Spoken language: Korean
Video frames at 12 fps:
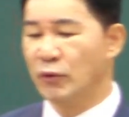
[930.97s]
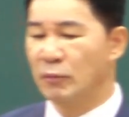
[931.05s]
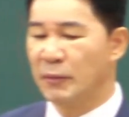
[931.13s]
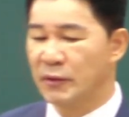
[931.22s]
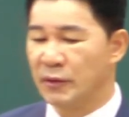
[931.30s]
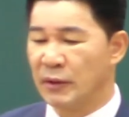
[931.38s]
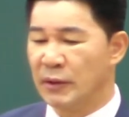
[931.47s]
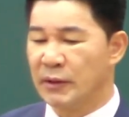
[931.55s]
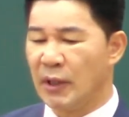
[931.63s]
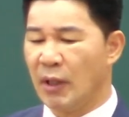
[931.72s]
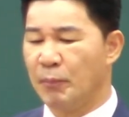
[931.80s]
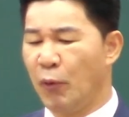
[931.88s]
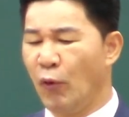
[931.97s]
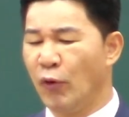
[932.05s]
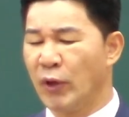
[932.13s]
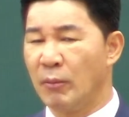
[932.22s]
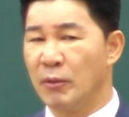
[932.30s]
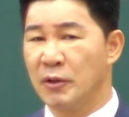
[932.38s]
어쩌면서 딱
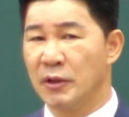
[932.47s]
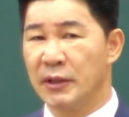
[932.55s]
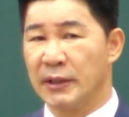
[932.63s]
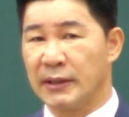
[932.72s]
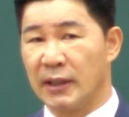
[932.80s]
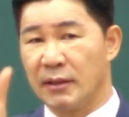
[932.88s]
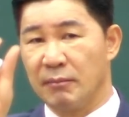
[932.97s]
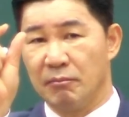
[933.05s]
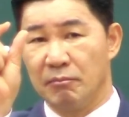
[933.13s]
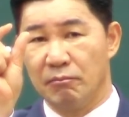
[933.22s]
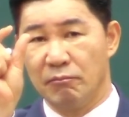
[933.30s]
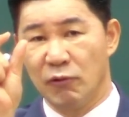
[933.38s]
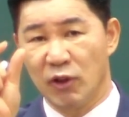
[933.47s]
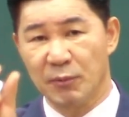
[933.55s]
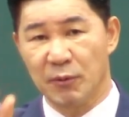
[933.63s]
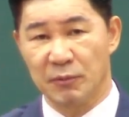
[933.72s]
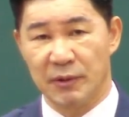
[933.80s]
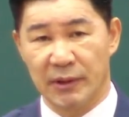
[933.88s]
보고 나면 거기에 딱
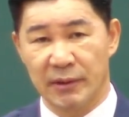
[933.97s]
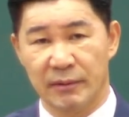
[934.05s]
묶여봅니다.